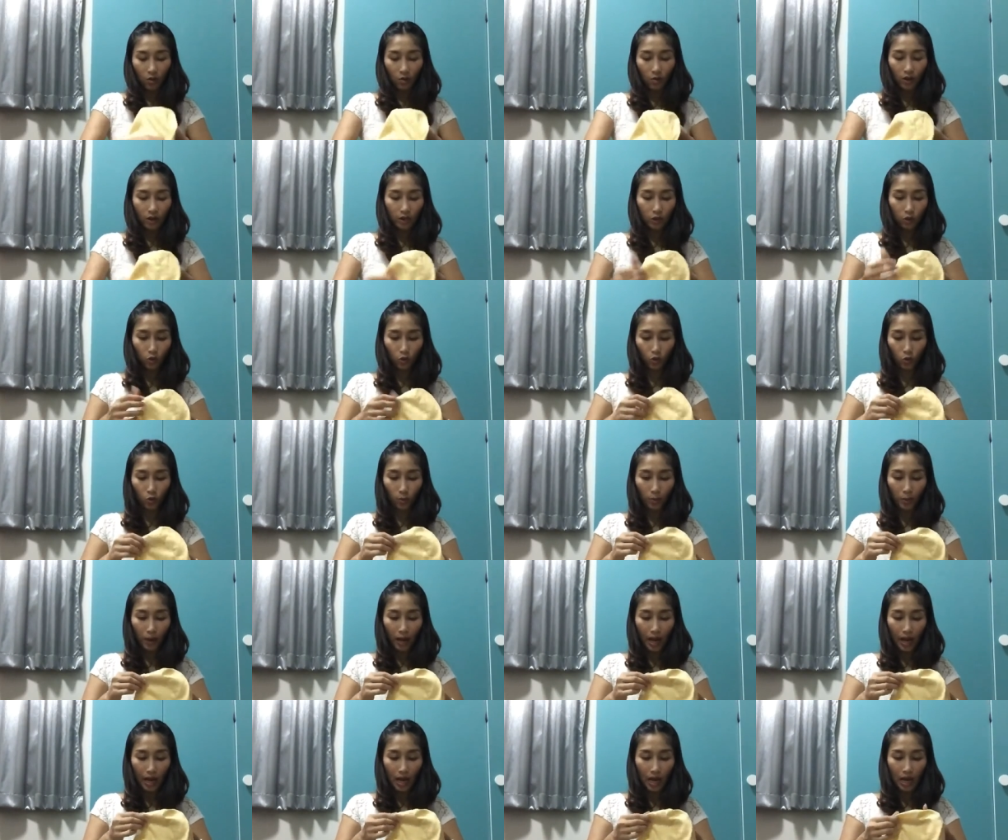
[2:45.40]
ว่าถุง
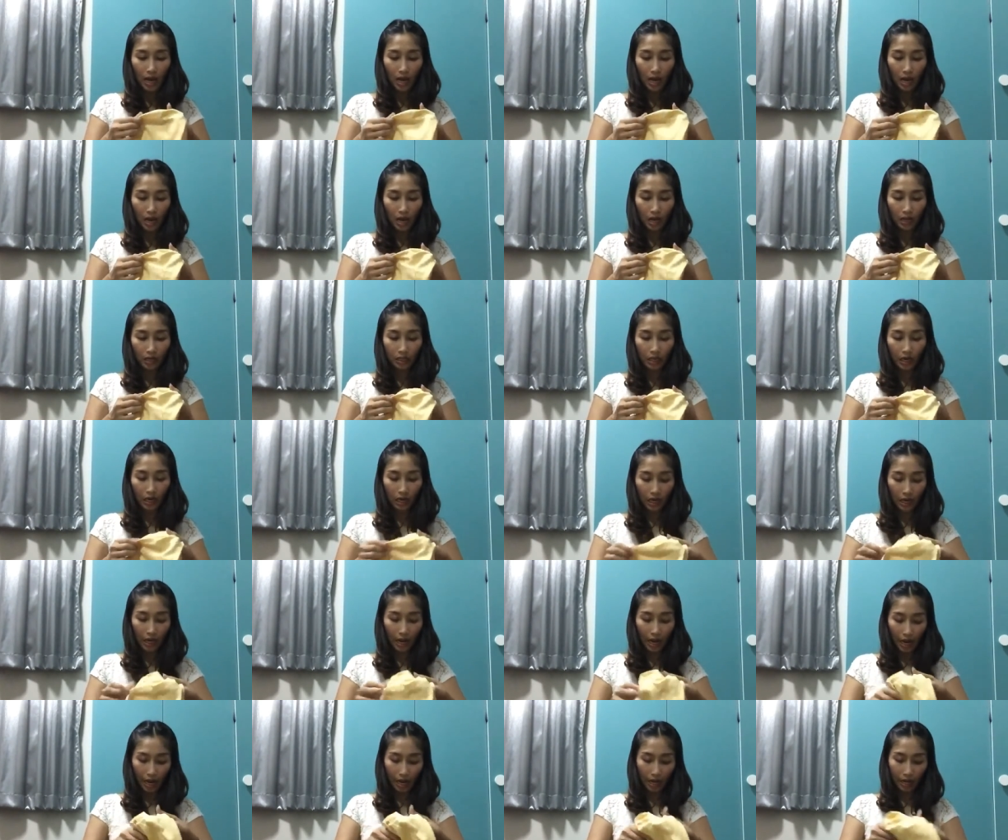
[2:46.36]
ผ้ายัง
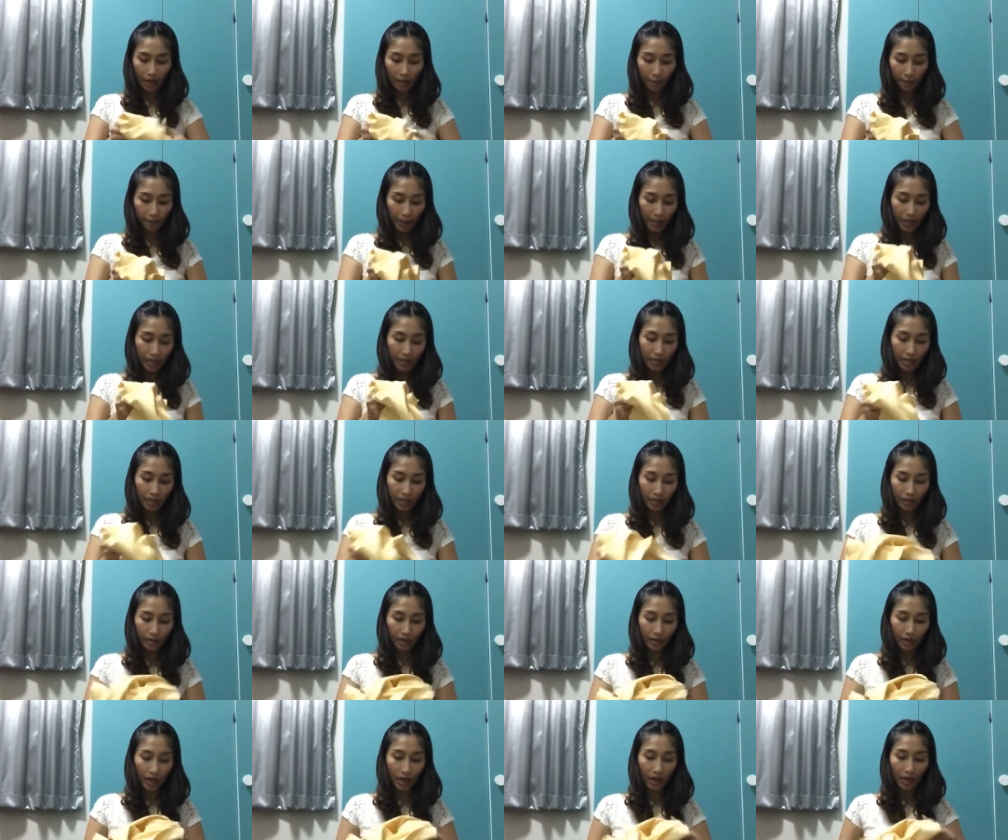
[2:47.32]
ไงเป็นยั
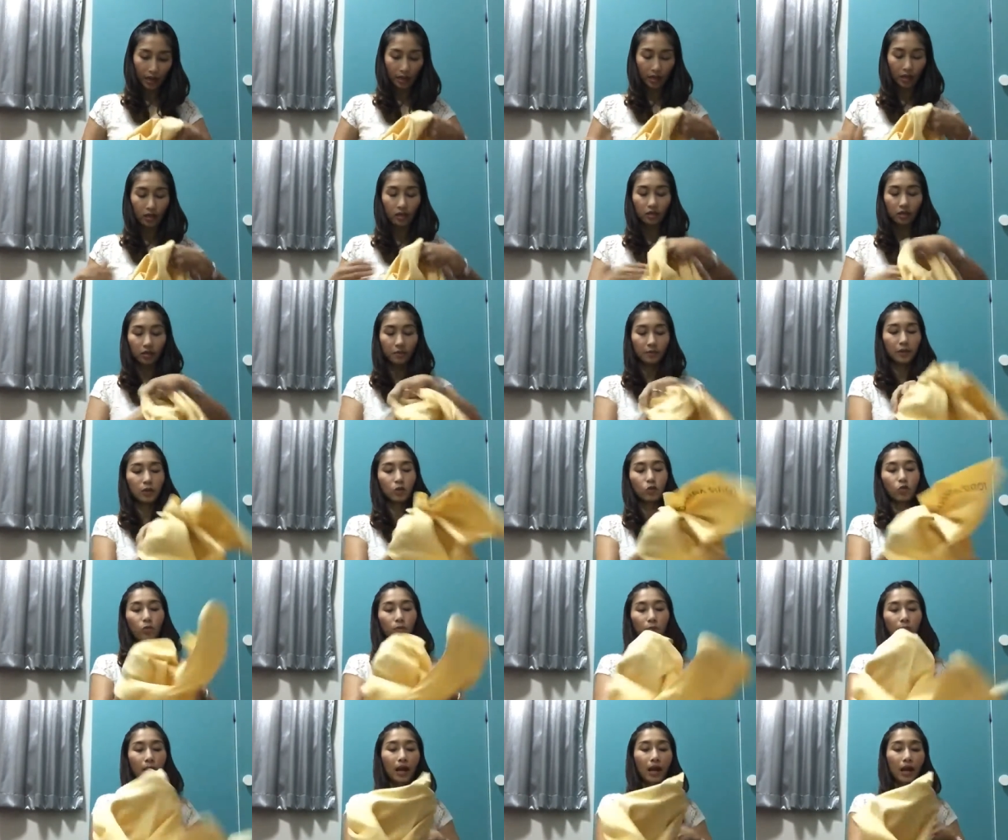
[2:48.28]
งไงก็คือเป็น
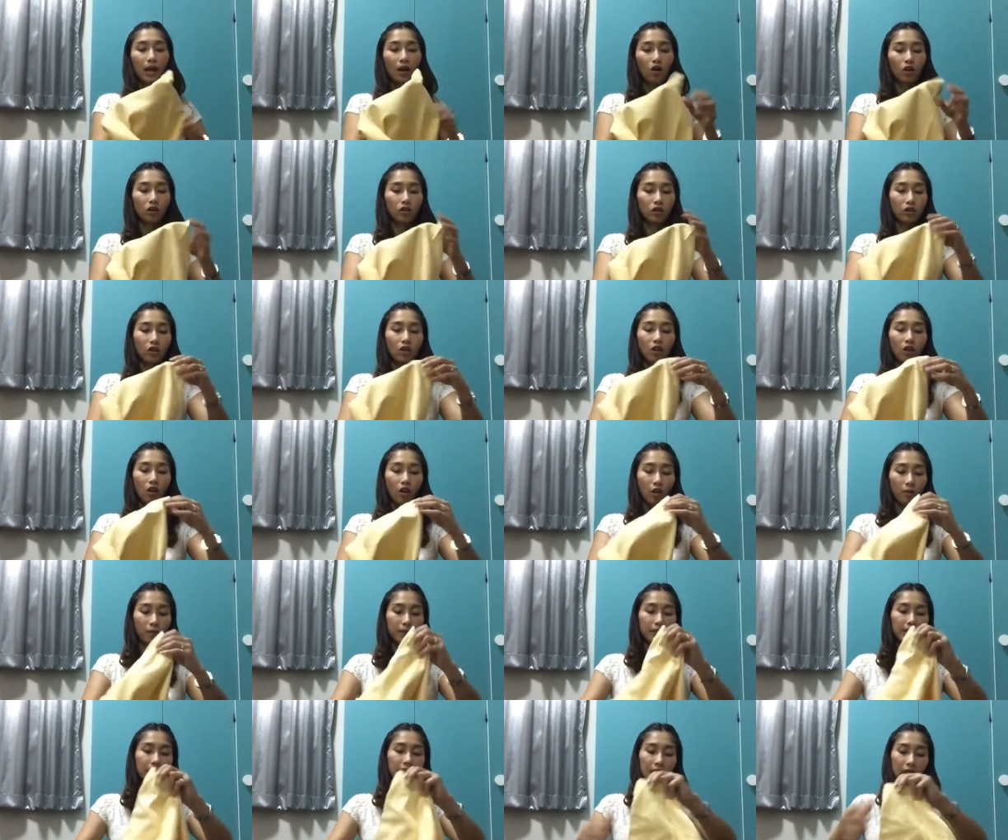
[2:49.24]
ถุงผ้าคอตตอนร้อ
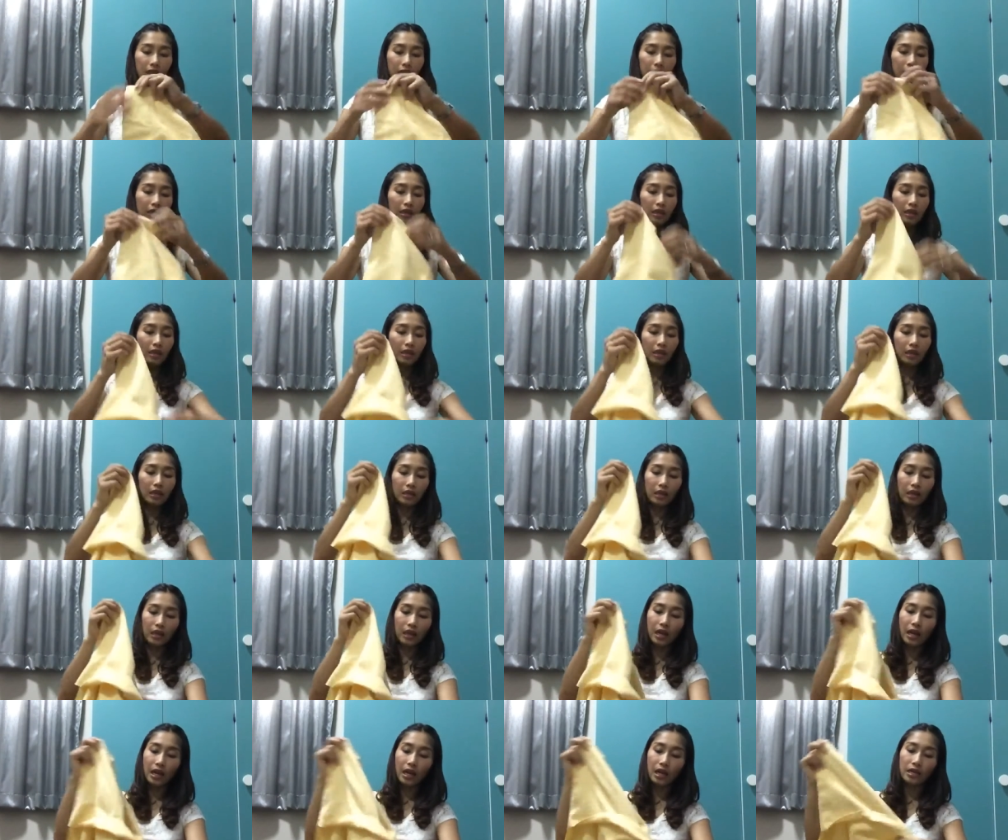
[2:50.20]
ยเปอร์เซ็นต์
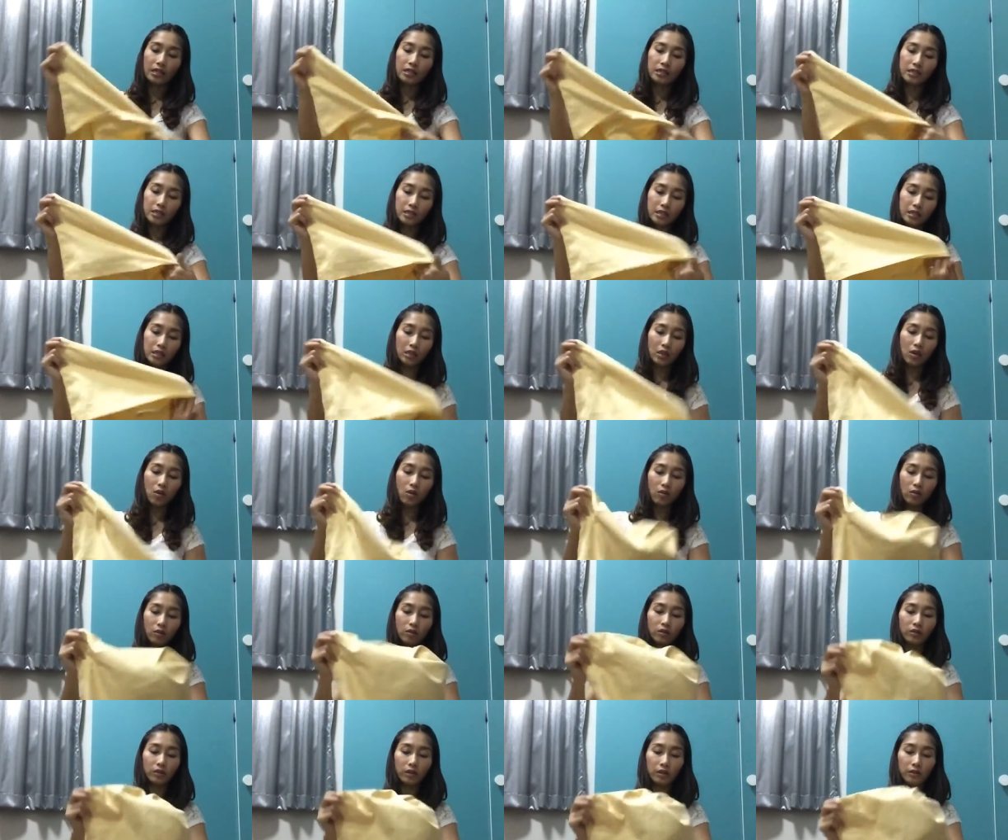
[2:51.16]
นะคะสีออก
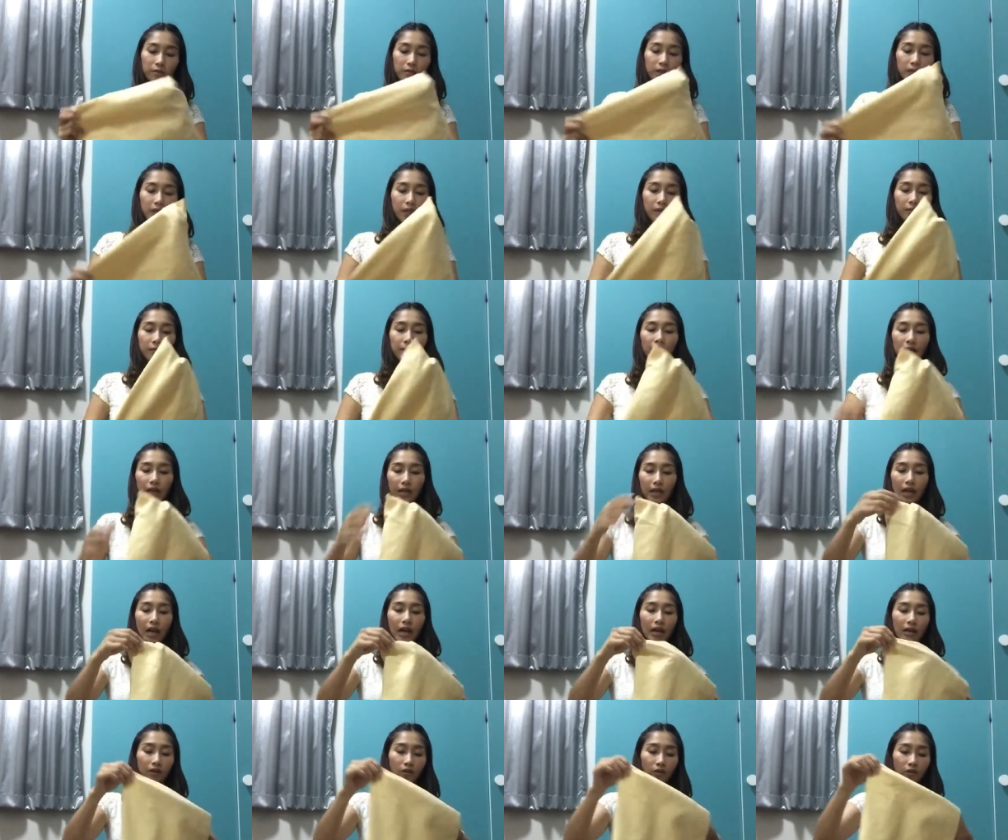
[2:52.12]
ครีมครีมไข่
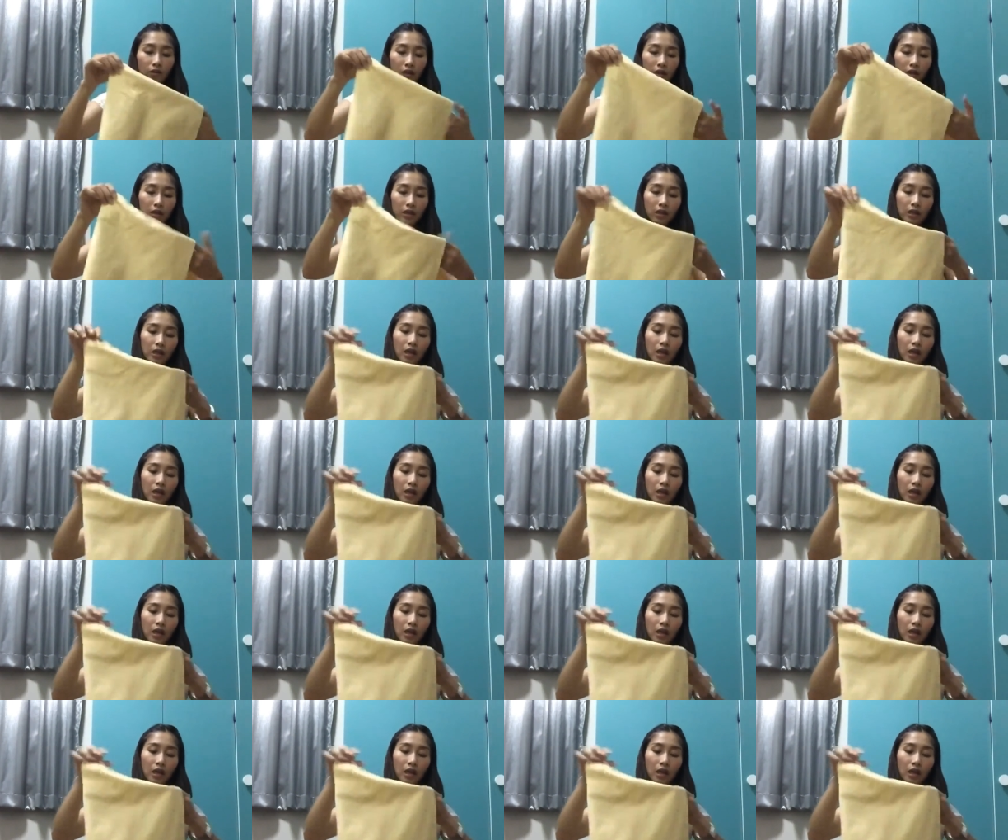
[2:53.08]
ไก่หน่อย